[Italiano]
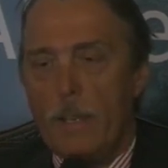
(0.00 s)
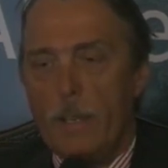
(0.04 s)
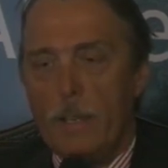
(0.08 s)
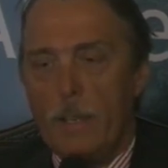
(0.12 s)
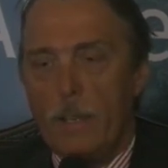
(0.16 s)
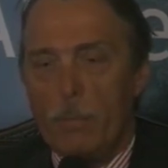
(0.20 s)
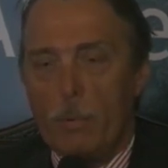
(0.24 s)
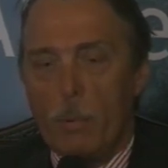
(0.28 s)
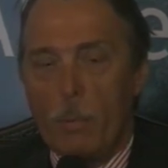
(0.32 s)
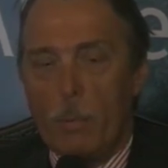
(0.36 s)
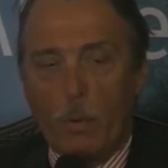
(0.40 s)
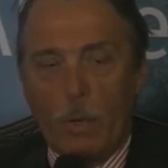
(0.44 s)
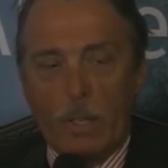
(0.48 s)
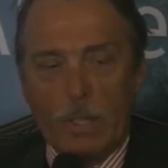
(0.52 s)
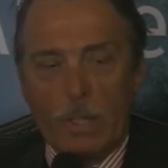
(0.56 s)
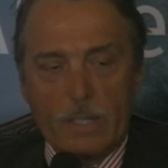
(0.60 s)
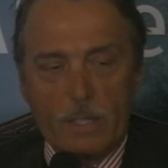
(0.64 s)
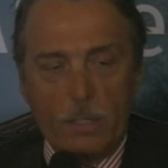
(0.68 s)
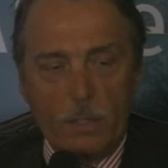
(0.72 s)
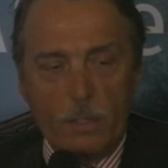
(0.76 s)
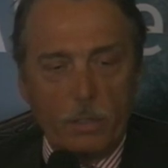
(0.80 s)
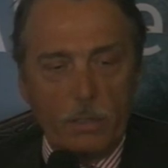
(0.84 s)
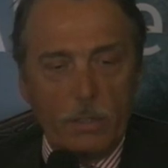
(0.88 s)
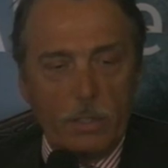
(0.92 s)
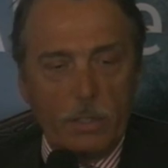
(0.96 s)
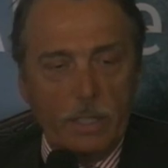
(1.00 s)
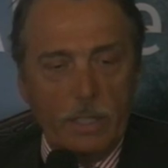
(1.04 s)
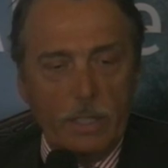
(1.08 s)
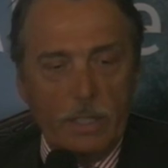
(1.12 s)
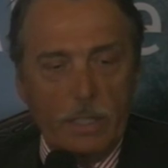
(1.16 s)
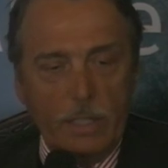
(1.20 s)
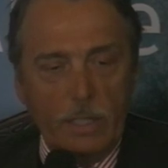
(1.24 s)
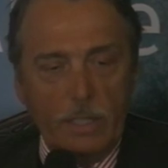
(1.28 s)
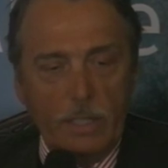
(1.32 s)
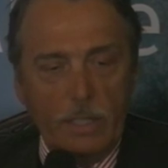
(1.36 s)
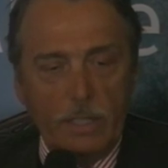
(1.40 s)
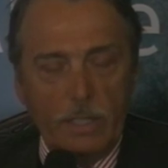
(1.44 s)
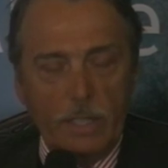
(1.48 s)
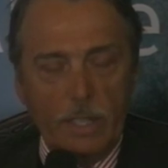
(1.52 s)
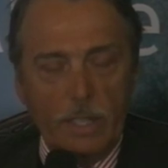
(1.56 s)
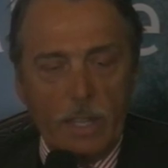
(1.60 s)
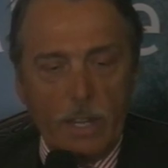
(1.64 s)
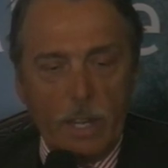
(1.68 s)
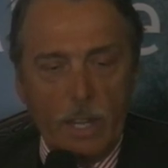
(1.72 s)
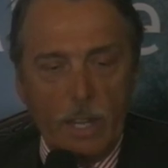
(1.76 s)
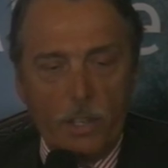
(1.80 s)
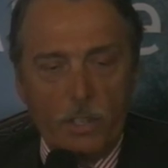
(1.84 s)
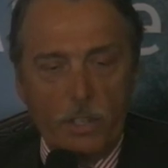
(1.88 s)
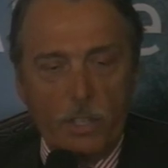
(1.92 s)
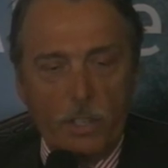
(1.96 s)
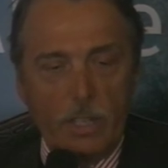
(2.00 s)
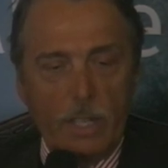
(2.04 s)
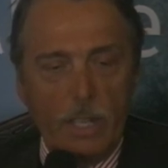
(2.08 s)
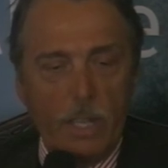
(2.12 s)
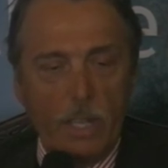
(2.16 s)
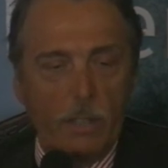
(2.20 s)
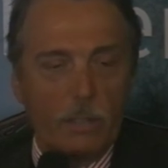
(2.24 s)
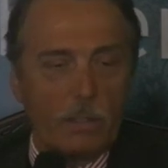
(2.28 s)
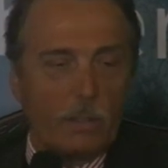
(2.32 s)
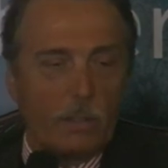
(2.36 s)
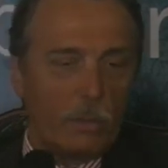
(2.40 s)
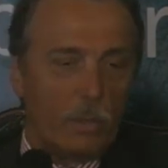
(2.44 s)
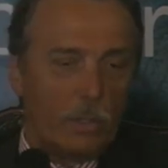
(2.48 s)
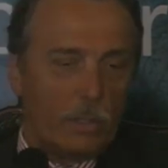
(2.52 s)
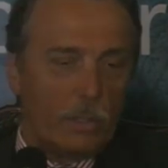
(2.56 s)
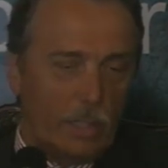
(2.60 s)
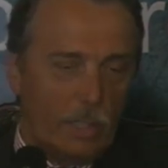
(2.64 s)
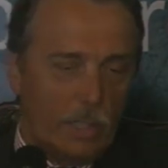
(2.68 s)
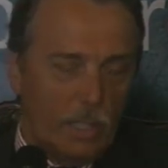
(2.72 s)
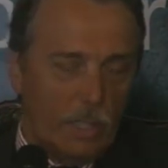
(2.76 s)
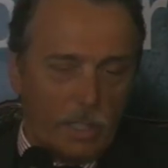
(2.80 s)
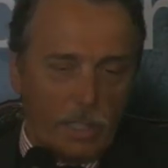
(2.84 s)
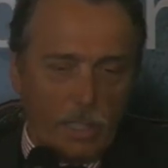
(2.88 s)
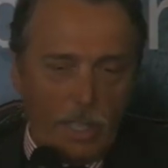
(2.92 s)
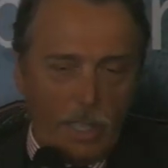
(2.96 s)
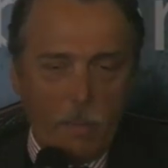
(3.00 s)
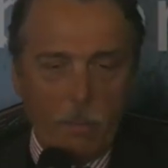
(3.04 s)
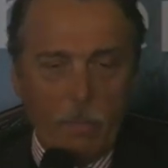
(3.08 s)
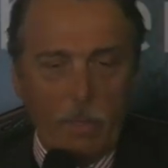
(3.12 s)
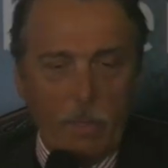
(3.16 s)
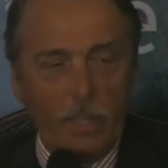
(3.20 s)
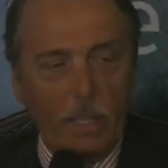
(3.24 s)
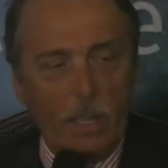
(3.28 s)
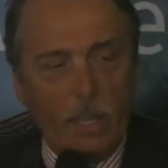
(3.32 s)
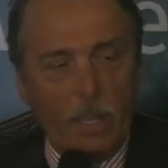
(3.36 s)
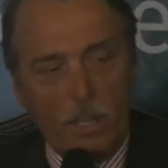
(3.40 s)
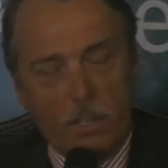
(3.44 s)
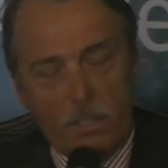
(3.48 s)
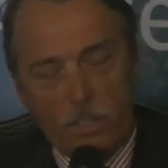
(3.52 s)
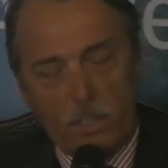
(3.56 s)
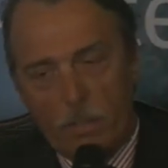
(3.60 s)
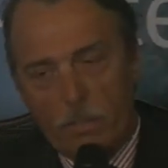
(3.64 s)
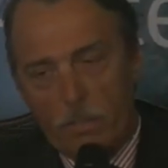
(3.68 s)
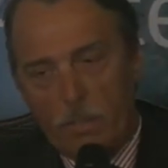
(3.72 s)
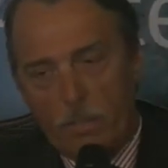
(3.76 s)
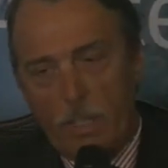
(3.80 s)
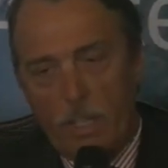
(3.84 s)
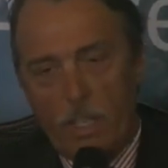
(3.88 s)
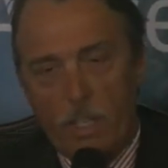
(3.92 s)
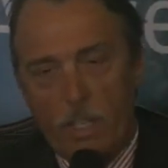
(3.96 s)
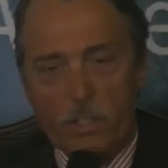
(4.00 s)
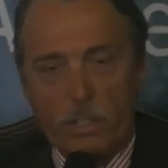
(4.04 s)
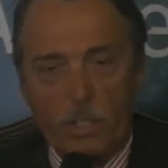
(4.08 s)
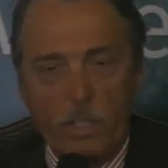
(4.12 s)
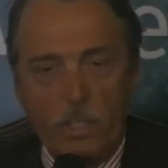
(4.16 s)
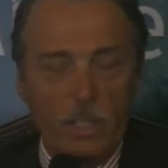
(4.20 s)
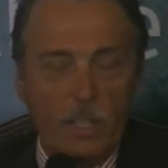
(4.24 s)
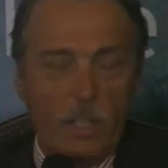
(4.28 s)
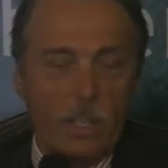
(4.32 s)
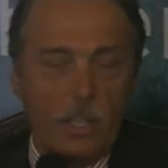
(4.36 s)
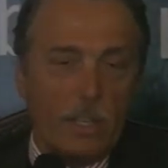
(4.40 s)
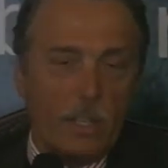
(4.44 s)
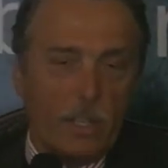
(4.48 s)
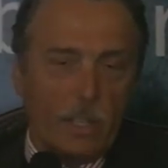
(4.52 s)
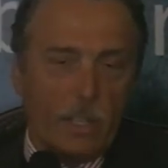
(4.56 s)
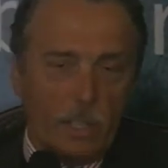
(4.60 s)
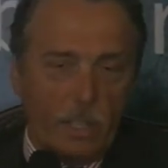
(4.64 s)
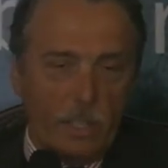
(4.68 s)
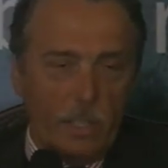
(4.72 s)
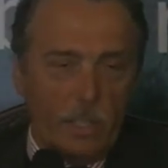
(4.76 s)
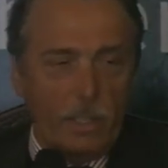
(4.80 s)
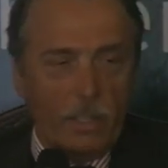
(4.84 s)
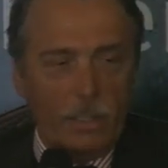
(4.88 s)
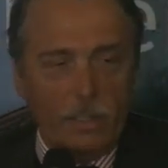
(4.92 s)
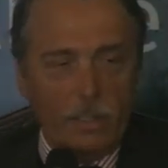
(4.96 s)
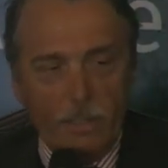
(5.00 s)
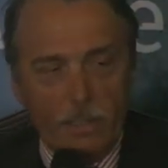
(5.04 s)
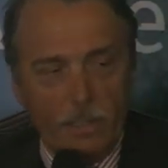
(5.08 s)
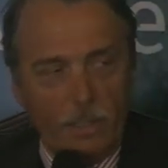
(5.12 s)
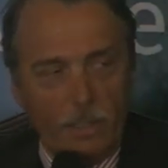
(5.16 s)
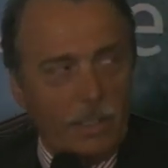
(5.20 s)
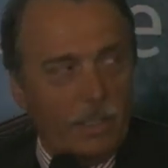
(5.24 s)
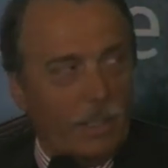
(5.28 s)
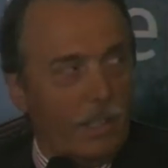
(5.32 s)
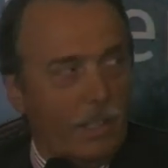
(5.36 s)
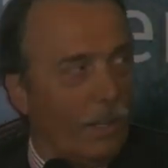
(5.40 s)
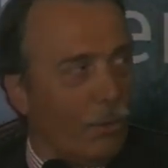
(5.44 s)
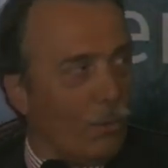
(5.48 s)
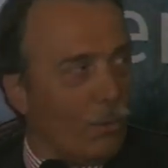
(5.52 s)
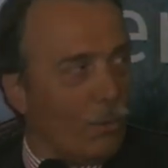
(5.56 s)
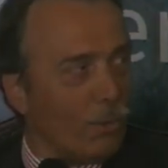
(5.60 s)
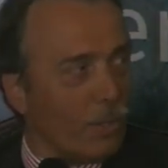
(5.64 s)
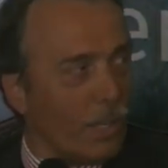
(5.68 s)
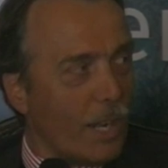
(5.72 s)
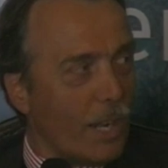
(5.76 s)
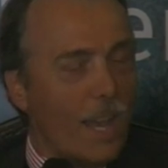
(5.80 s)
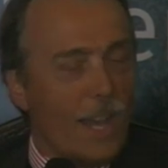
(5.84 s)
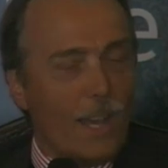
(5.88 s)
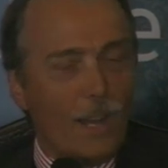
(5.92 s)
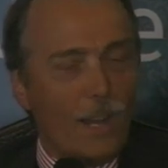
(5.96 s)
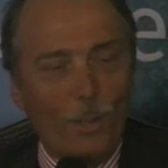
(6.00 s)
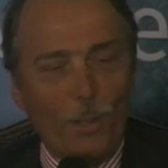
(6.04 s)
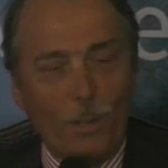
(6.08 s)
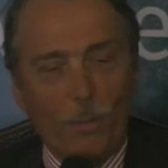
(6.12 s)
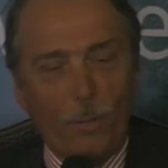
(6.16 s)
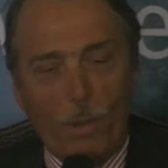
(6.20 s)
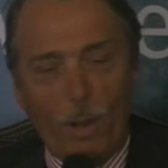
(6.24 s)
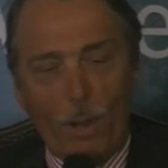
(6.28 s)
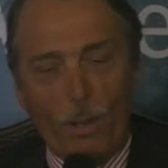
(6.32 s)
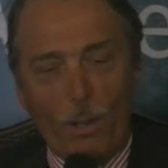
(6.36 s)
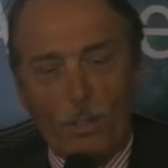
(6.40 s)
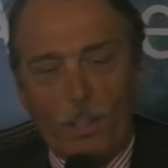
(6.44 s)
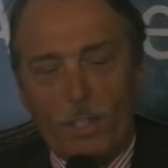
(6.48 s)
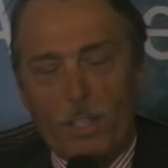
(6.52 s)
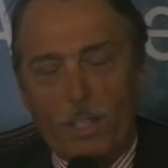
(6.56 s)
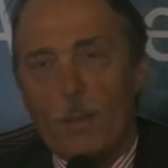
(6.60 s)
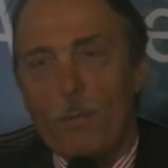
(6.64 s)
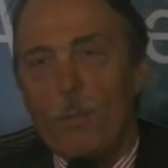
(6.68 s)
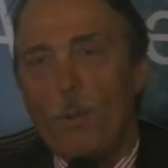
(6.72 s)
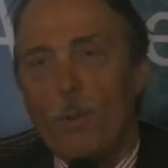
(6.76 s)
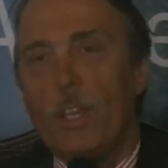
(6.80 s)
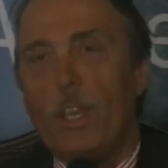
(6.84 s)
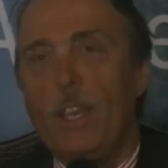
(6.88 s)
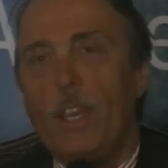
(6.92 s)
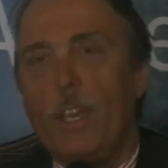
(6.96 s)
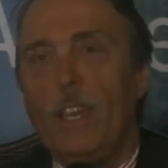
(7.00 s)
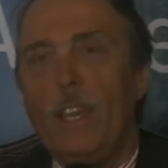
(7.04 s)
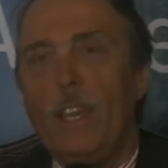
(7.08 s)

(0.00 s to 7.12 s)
eh, popolazione in decrescita, chi la chiama decrescita felice, chi eh, al contrario, però diciamo che